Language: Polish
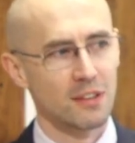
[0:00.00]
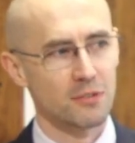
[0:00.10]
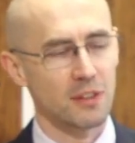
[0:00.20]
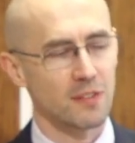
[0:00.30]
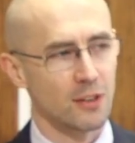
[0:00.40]

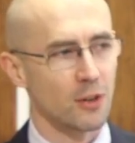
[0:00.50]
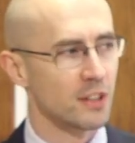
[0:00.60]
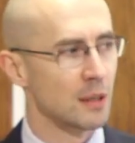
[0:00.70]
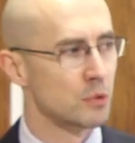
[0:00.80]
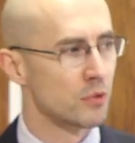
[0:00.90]
więcej
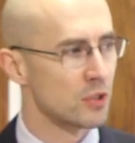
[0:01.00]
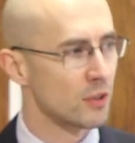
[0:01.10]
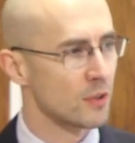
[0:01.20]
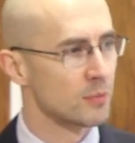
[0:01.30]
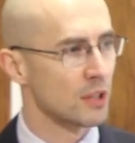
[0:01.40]
ognia, mówi się, że to
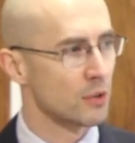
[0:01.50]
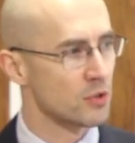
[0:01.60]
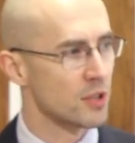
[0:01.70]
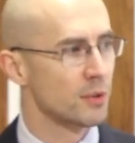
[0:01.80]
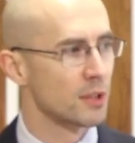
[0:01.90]
są te
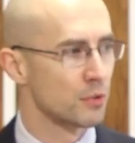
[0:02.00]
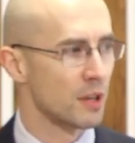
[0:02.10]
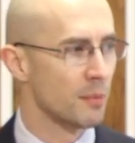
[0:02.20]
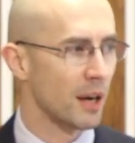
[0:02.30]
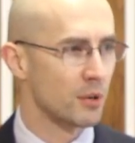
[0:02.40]
kościoły,
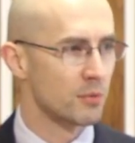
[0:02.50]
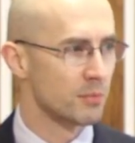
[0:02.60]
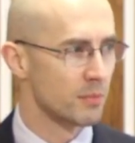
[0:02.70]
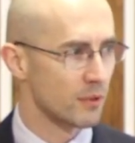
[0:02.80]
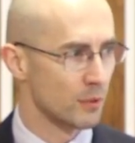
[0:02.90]
które mają,
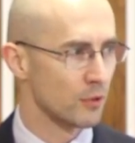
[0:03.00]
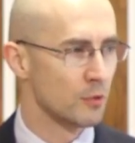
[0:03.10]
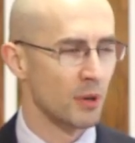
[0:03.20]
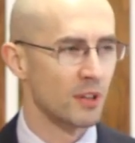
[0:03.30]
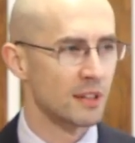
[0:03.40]
są
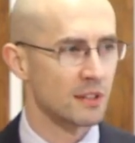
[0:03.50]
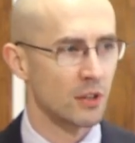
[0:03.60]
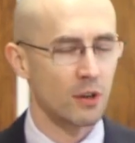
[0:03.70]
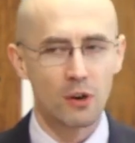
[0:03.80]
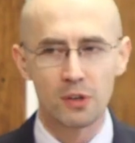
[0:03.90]
skupione na
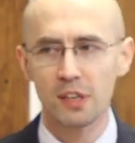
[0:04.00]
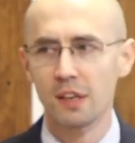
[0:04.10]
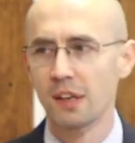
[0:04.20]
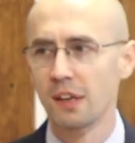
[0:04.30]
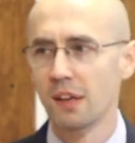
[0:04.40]
teologii,
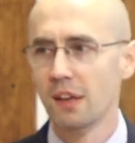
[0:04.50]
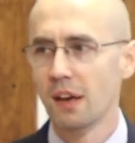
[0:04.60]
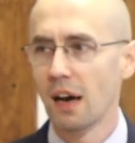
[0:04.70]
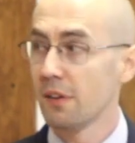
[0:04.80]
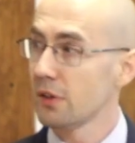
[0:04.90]

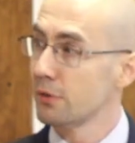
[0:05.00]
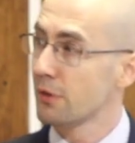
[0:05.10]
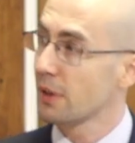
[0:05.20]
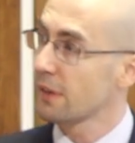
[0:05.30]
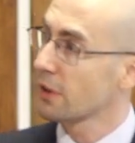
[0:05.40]
ale znowu z
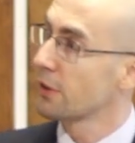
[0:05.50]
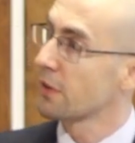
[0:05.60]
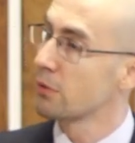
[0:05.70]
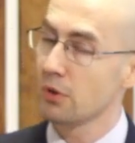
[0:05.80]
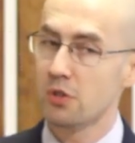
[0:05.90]
drugiej strony
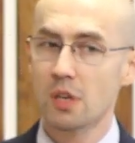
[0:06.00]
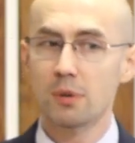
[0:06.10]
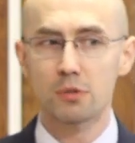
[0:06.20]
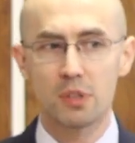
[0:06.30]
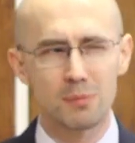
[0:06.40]
są
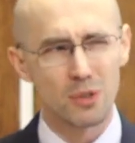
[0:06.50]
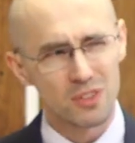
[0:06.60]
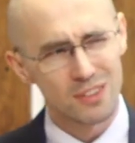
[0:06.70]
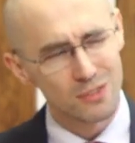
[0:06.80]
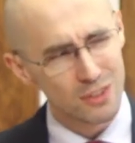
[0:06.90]
kościoły, które
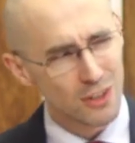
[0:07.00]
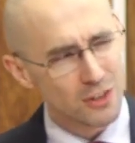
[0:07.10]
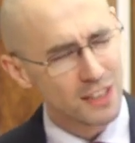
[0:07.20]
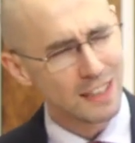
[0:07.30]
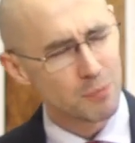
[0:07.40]
może do
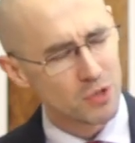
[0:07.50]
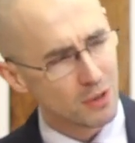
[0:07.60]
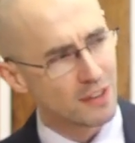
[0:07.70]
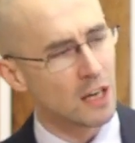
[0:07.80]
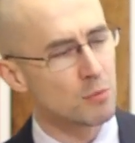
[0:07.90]
teologii nie
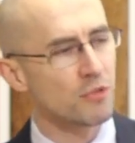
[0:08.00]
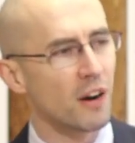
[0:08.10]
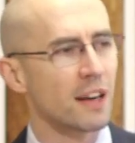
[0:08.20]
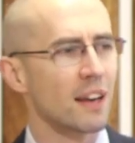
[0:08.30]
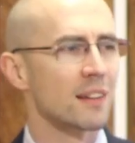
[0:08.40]
przykładają
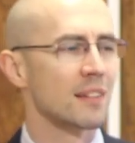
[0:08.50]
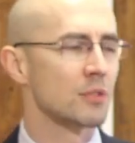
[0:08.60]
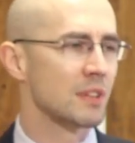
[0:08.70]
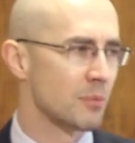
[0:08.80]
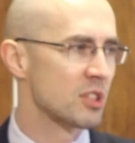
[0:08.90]
uwagi, ale za
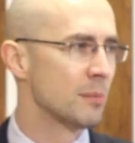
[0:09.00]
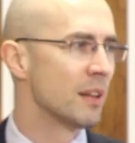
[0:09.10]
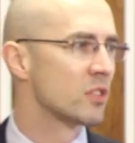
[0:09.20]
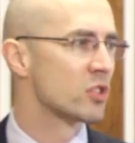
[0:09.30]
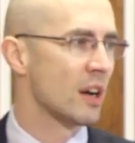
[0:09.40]
to tam przynajmniej
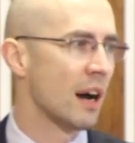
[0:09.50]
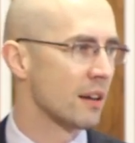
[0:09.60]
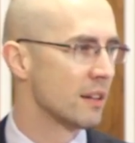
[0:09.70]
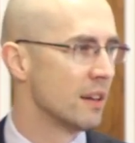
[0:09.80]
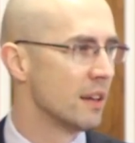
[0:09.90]
jest żar.
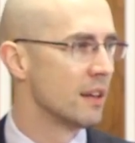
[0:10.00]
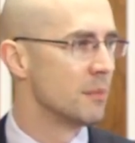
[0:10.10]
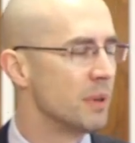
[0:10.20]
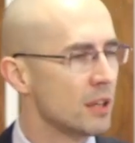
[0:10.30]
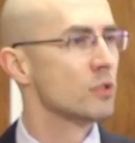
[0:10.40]

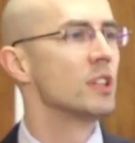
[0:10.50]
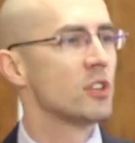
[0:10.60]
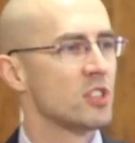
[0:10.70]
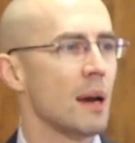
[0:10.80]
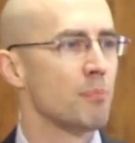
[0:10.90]
Bije od nich
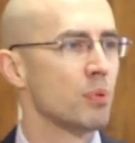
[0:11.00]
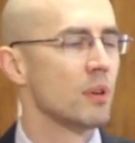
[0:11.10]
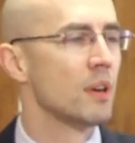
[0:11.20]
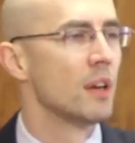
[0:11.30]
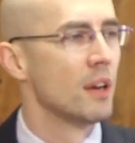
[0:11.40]
ciepło.
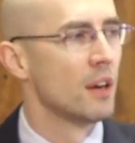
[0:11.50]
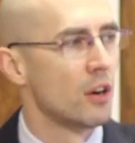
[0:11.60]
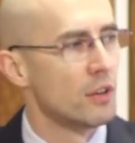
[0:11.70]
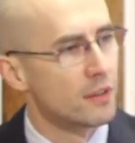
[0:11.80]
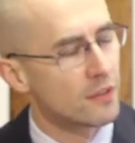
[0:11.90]

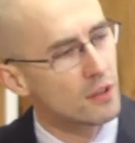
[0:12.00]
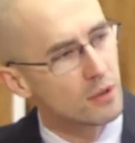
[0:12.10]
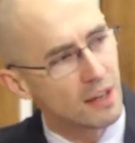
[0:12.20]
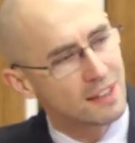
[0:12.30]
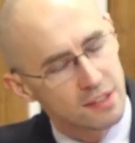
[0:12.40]
One
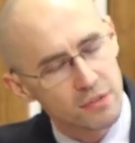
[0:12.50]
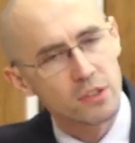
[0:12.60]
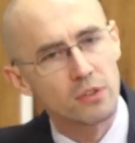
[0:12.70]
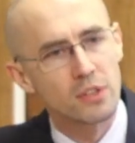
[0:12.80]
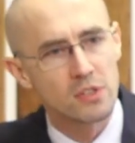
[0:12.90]
są
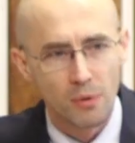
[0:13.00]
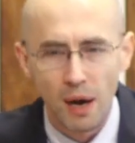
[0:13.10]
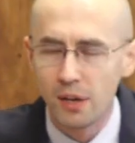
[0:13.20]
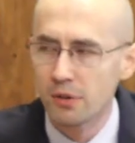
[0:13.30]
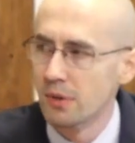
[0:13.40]
aktywne, one
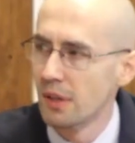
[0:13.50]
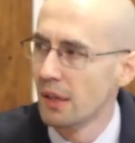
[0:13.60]
działają.